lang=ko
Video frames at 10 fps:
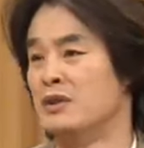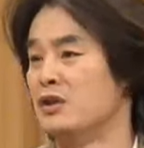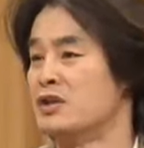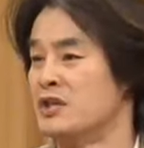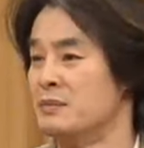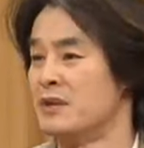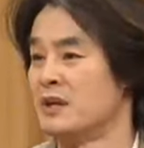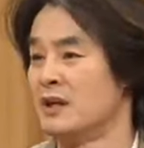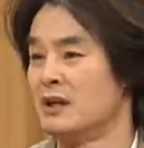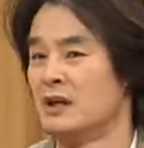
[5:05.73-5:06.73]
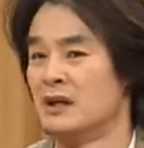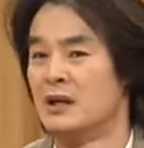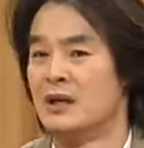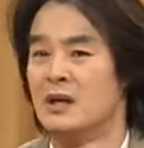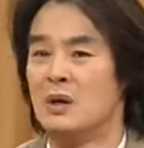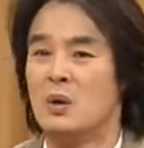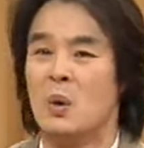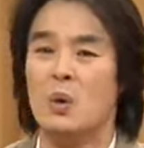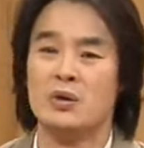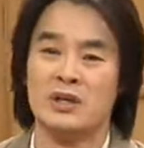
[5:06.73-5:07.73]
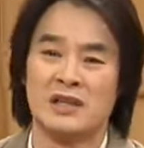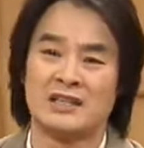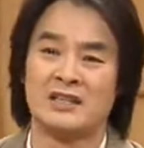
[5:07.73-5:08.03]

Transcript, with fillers: 믿어지십니까? 5년을